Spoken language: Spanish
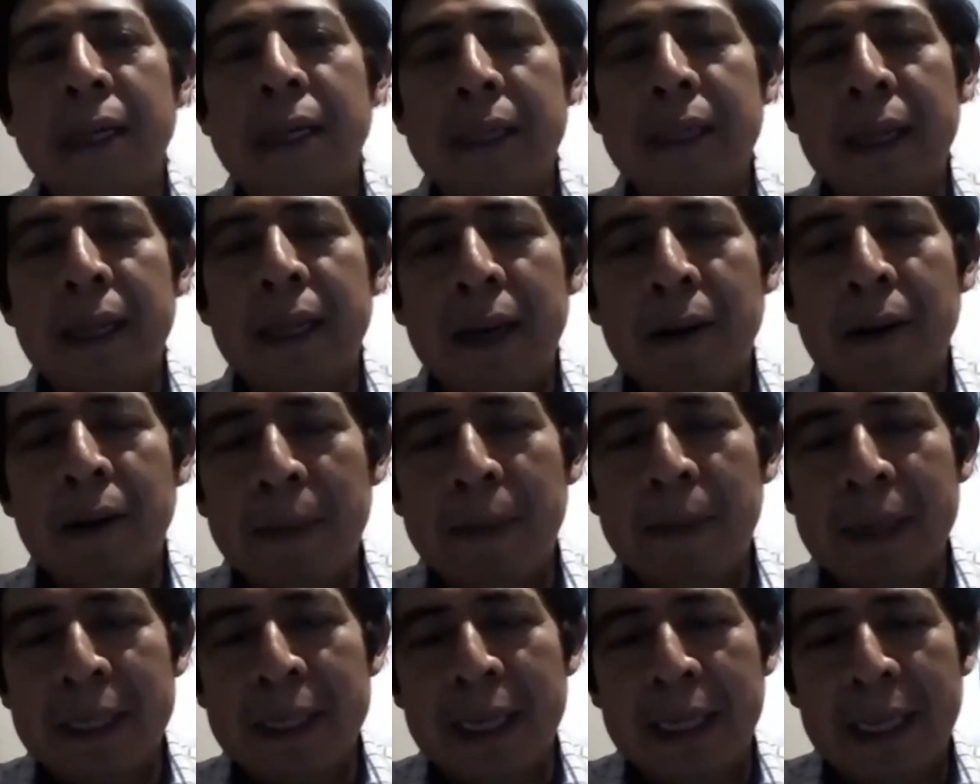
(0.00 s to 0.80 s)
de lengua
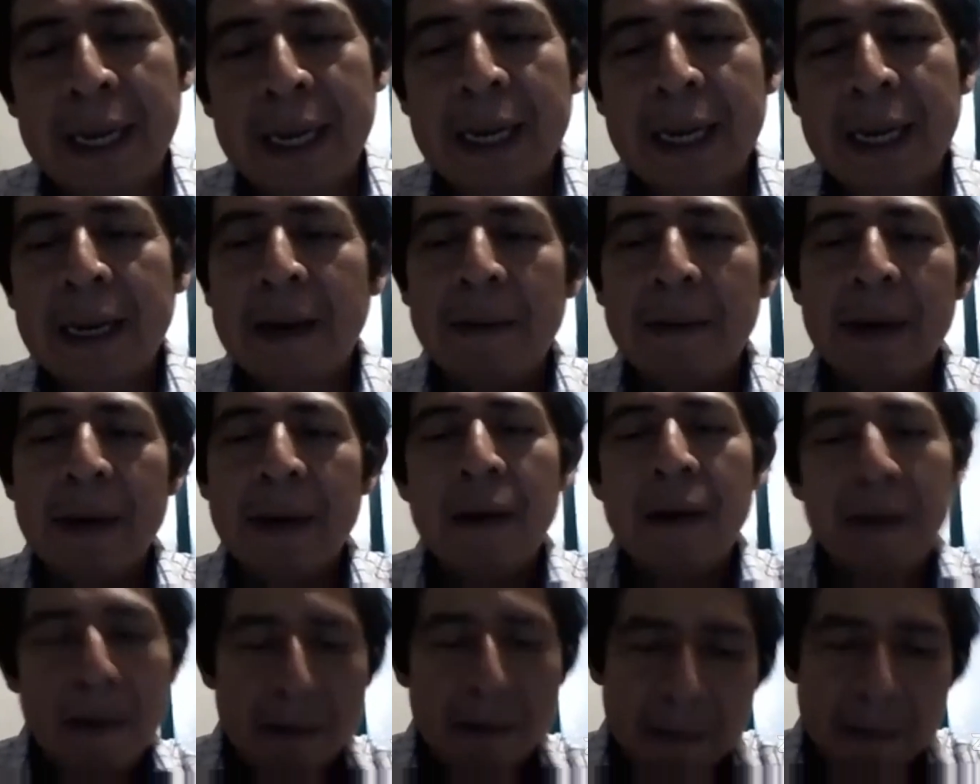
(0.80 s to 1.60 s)
mazateca,
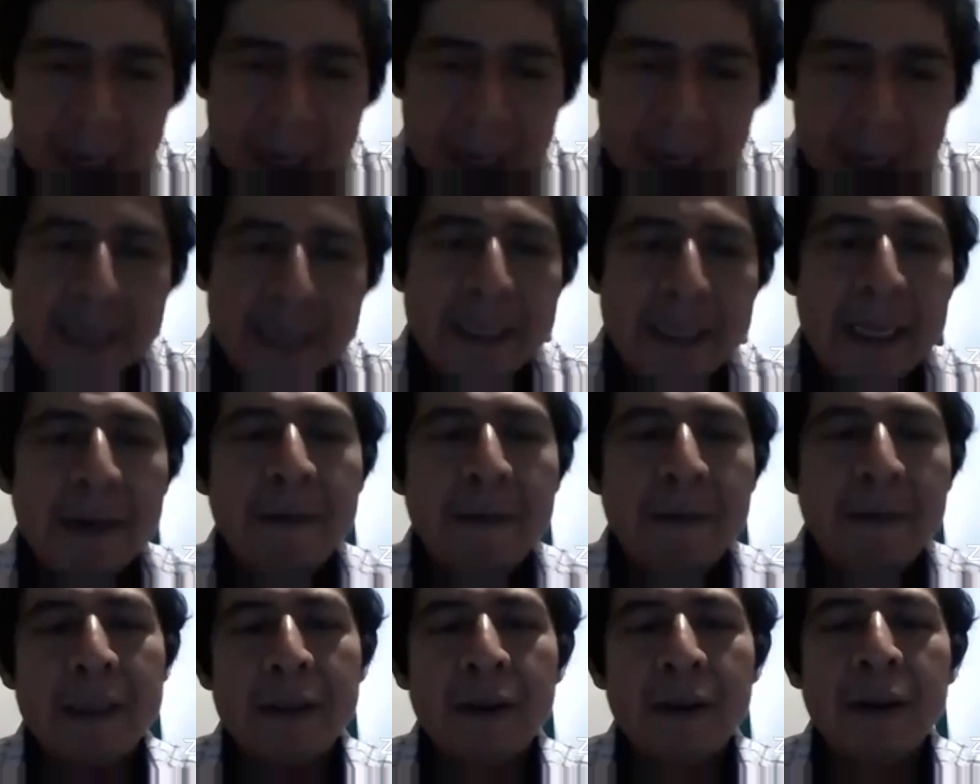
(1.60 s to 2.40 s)
varias
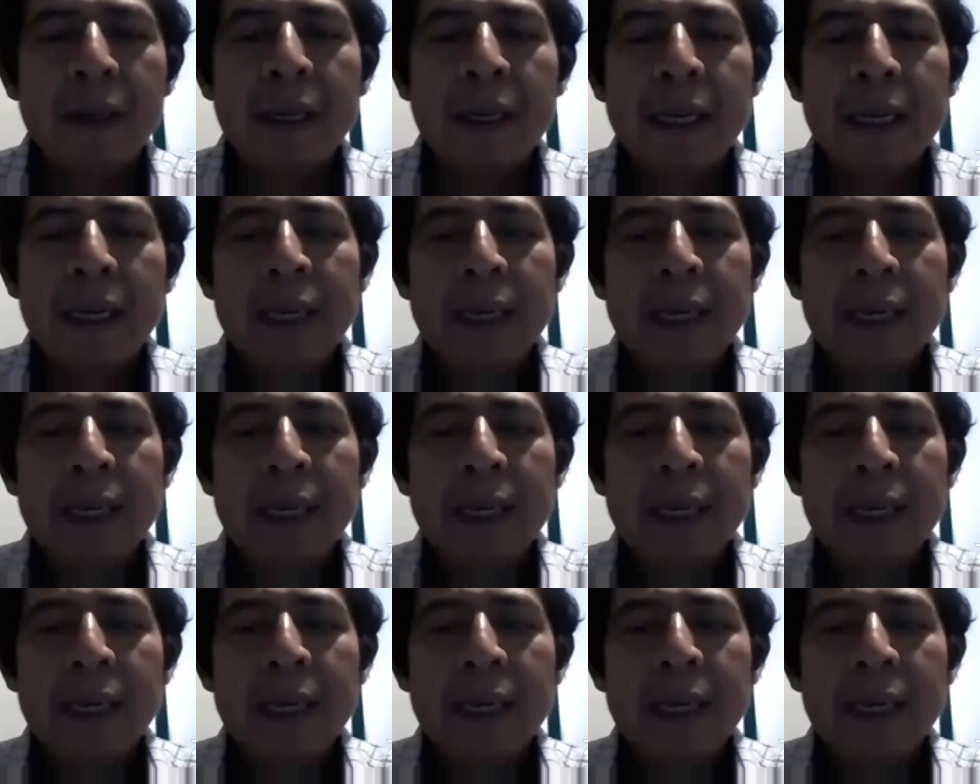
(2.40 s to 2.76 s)
lenguas, ¿no?